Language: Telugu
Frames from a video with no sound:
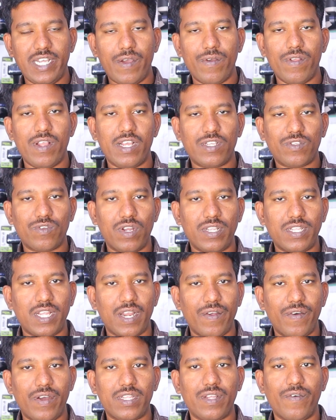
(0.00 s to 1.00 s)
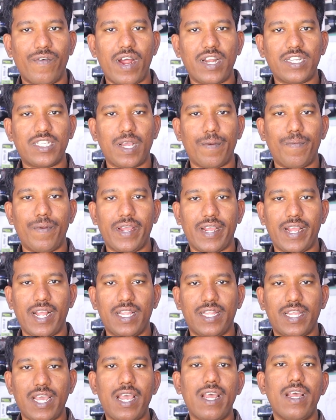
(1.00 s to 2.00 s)
సేవ్ చేసుకున్న తర్వాత వాట్సాప్లోకి
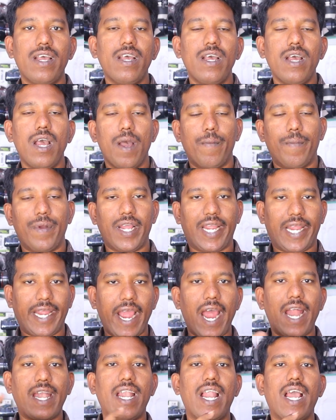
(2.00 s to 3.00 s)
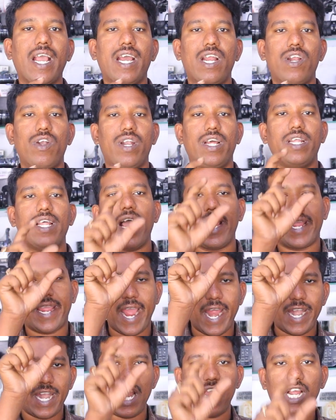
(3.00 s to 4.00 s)
వెళ్తే మన క్యాట్లాగ్ అని ఉంటుంది ఆ
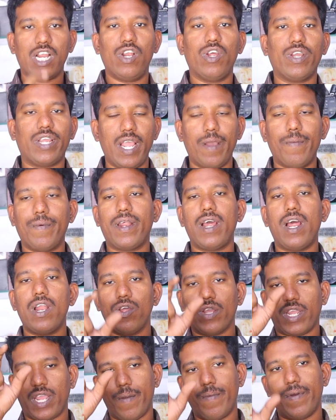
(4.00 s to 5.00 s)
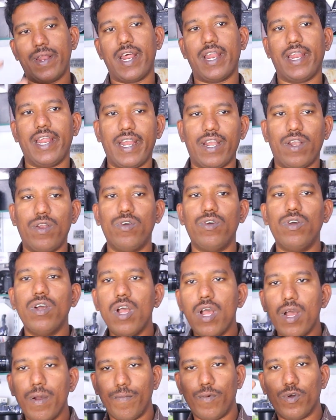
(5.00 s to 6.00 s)
క్యాట్లాగ్లో కెమెరాలు కెమెరా రేట్లు
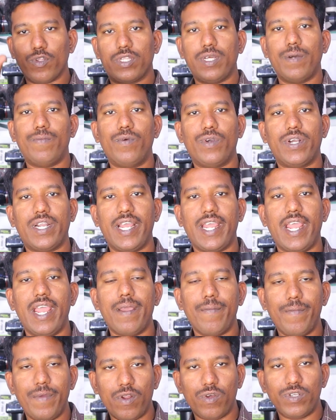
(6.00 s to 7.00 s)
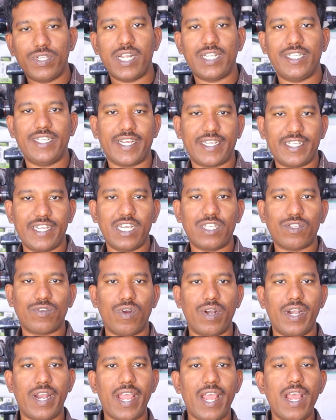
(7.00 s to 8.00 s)
మొత్తం ఉంటాయి మీరు ఒకసారి చెక్
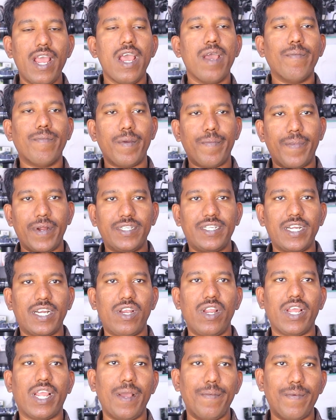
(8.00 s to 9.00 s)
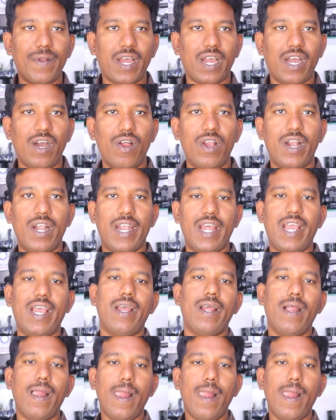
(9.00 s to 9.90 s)
చేసుకోండి మీ బడ్జెట్లో కెమెరా కావాలంటే